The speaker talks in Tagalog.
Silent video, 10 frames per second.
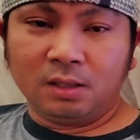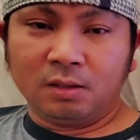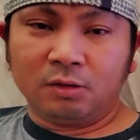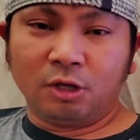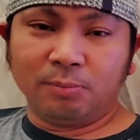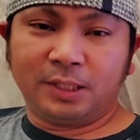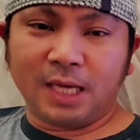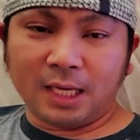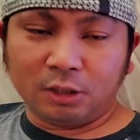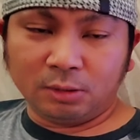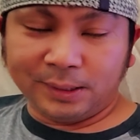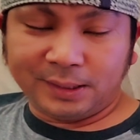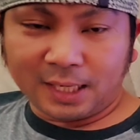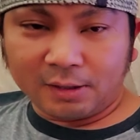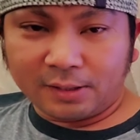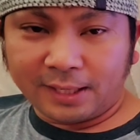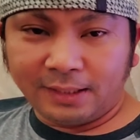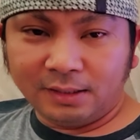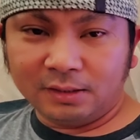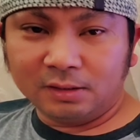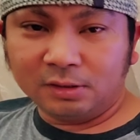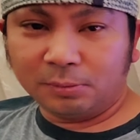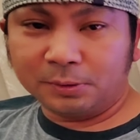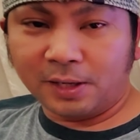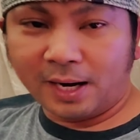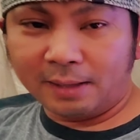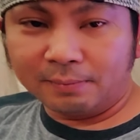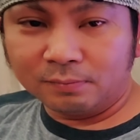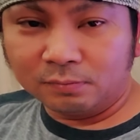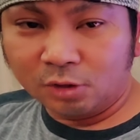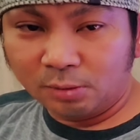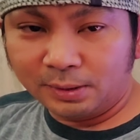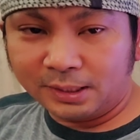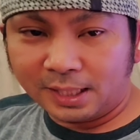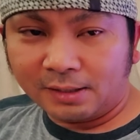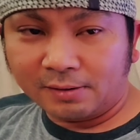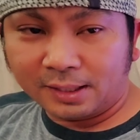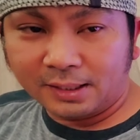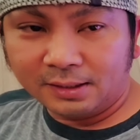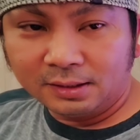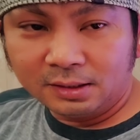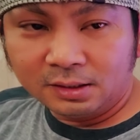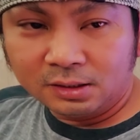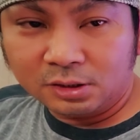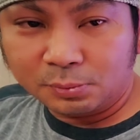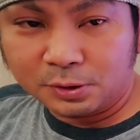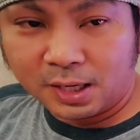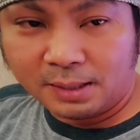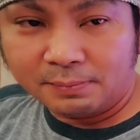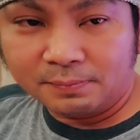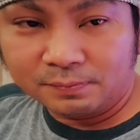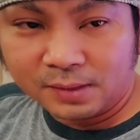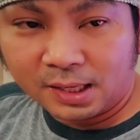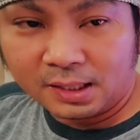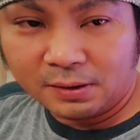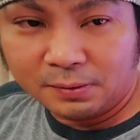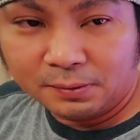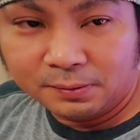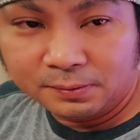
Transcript: Don't be shy, don't be shy, okay? Subscribe. Don't be shy, okay? Subscribe. Thank you.